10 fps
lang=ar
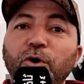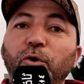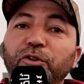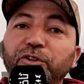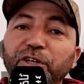
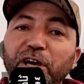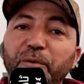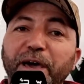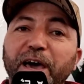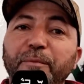
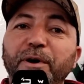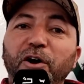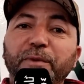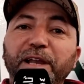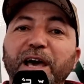ورديناهم
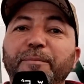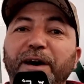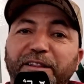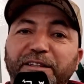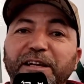اباء ومن
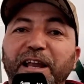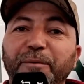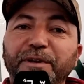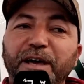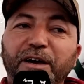الاباء ردينا
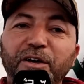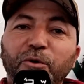الابناء